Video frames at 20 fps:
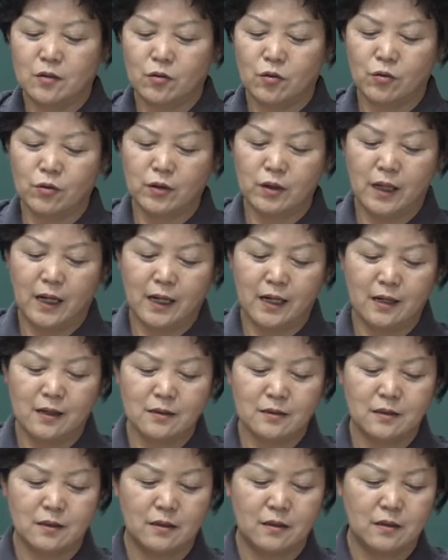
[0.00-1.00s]

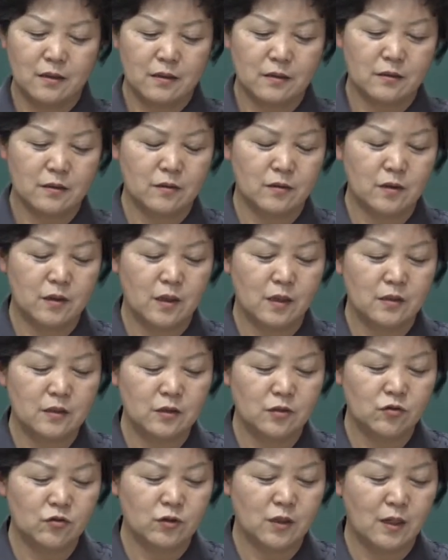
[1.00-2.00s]
돈하여서 그죠? 이
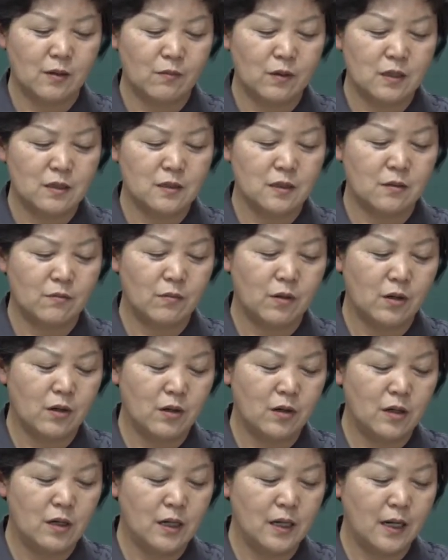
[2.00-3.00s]
은둔하면서
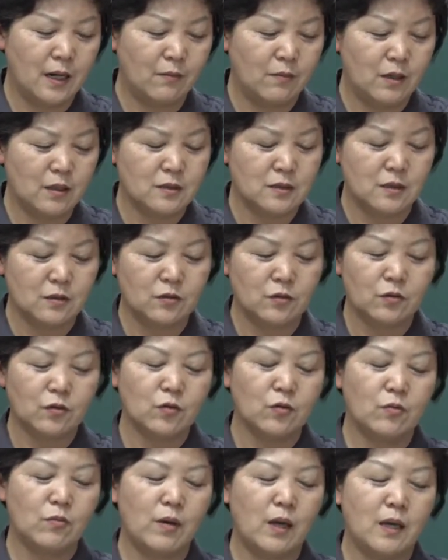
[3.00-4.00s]
멀리하면서도
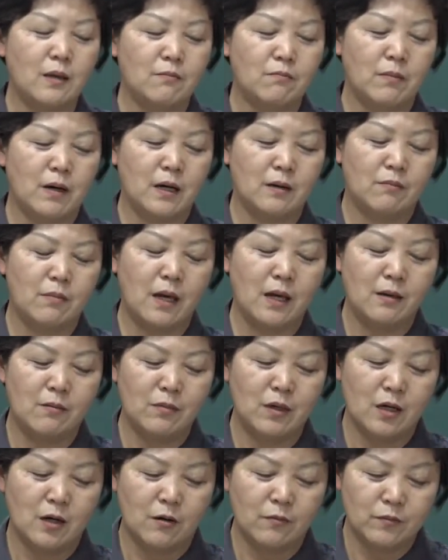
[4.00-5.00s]
또 매임
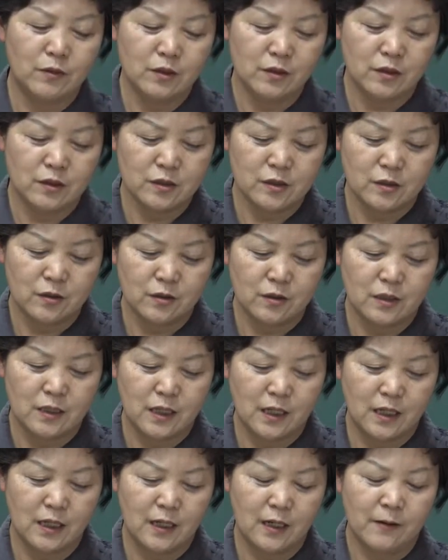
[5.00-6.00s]
매임이 없는
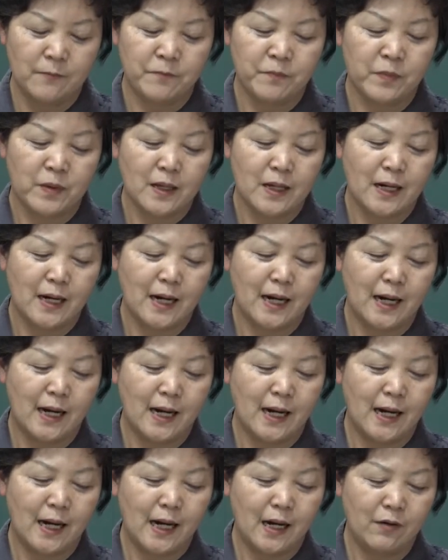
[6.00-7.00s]
것이니
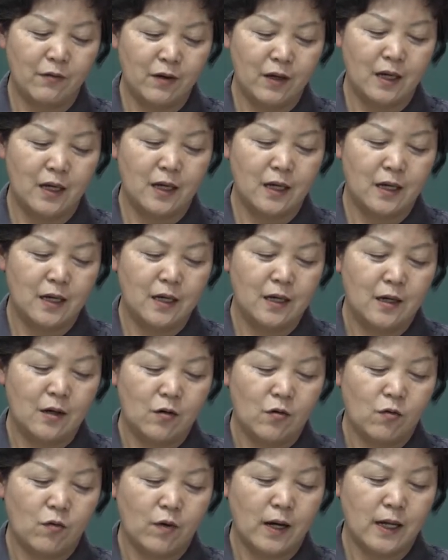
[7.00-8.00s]
가위
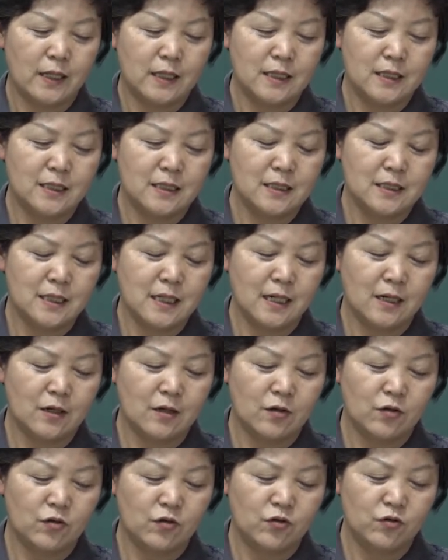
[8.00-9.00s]
관작
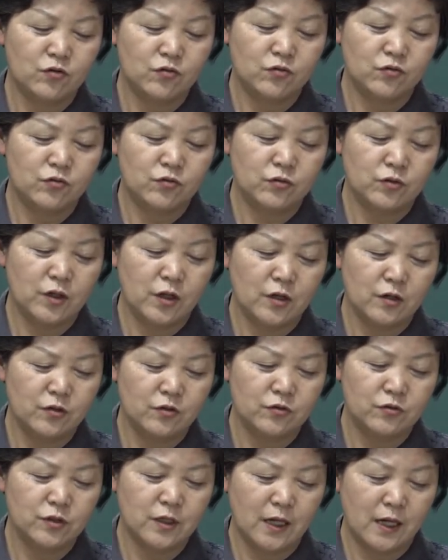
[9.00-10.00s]
유
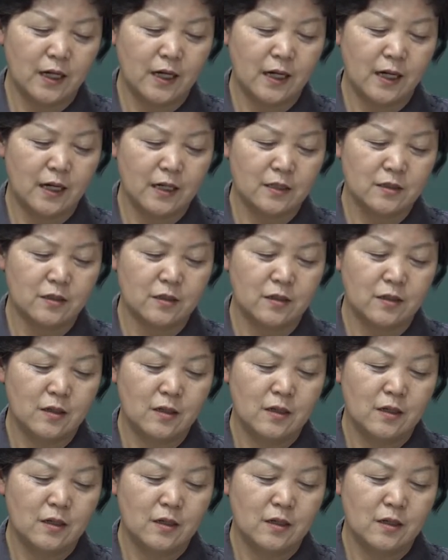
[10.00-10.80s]
여유 예라 그죠?